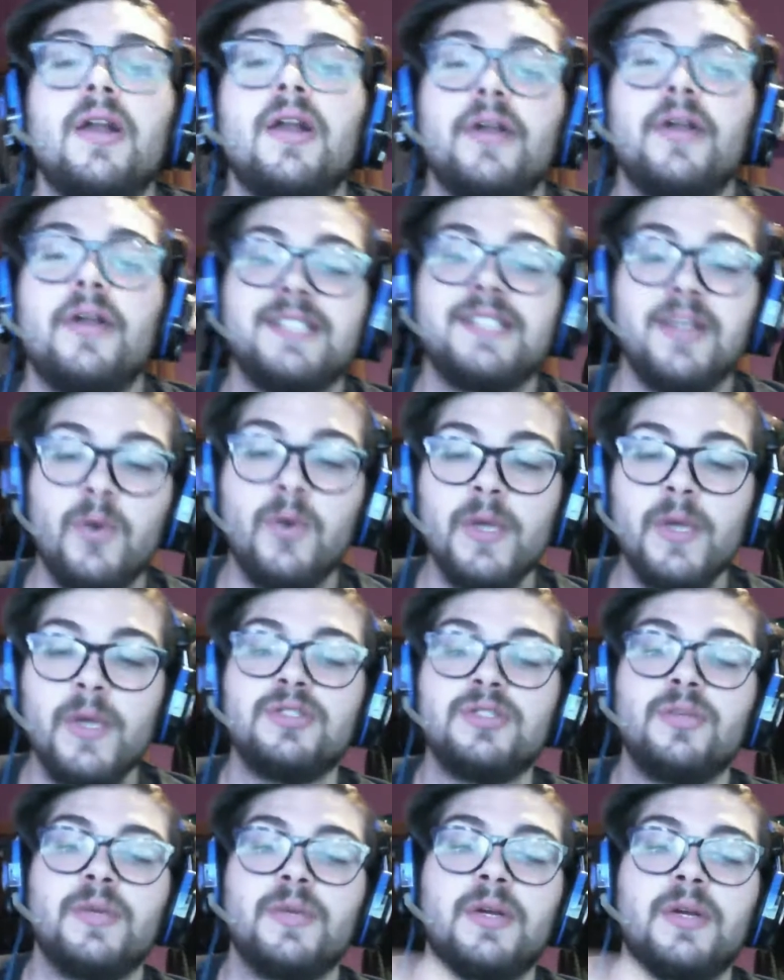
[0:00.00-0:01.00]
se
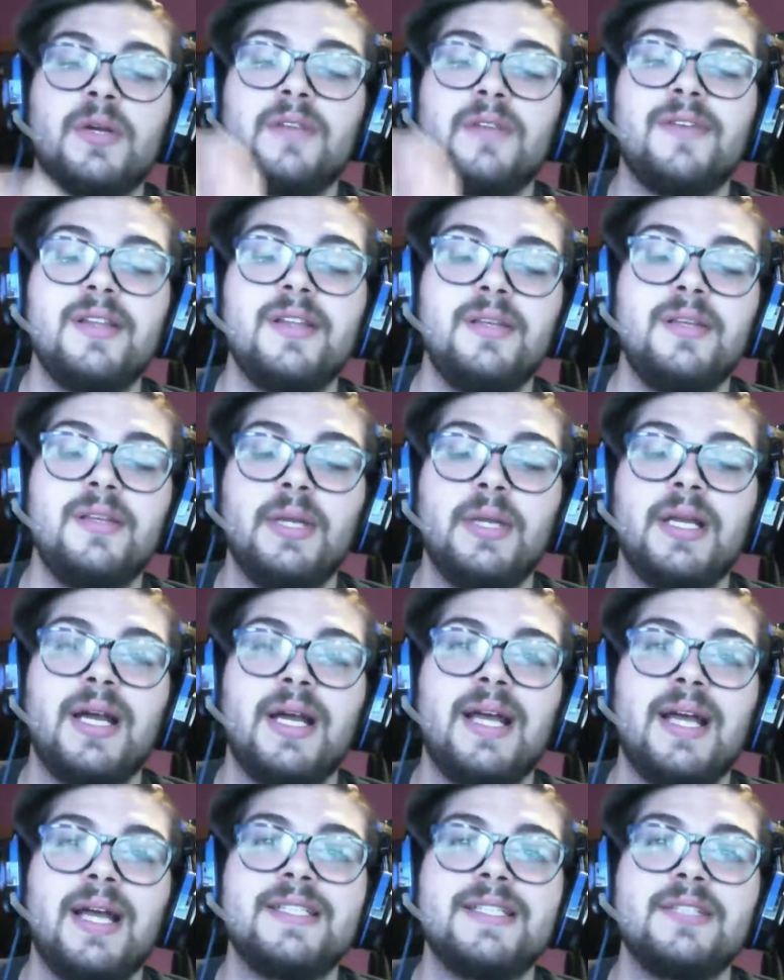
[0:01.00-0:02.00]
questo per i fan di Briga è
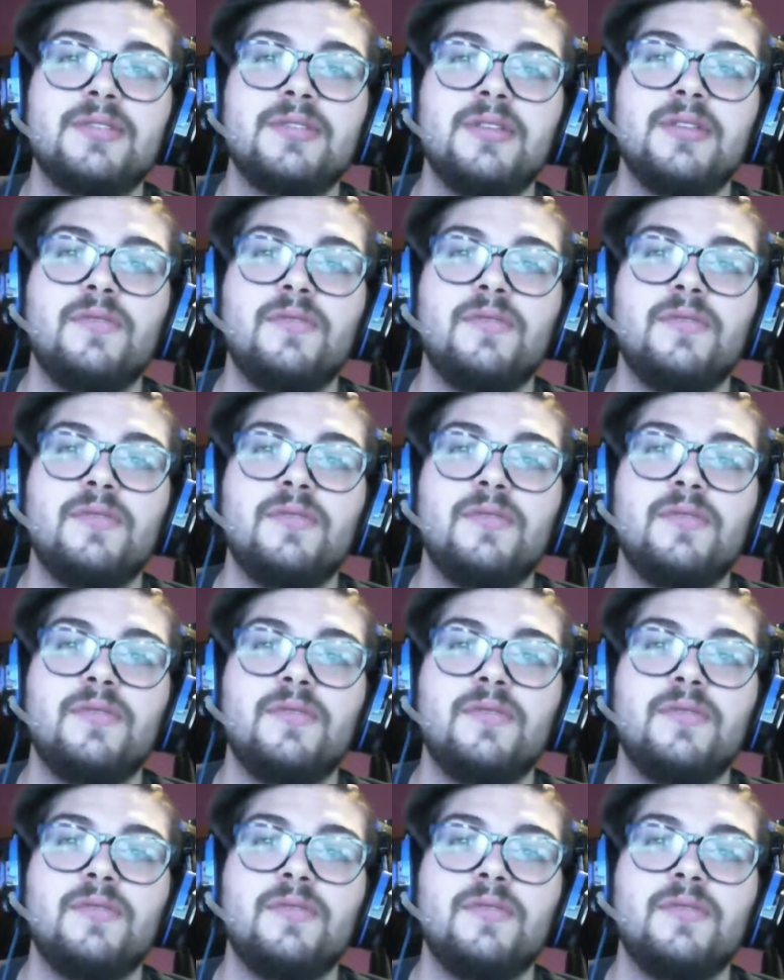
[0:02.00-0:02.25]
il senso di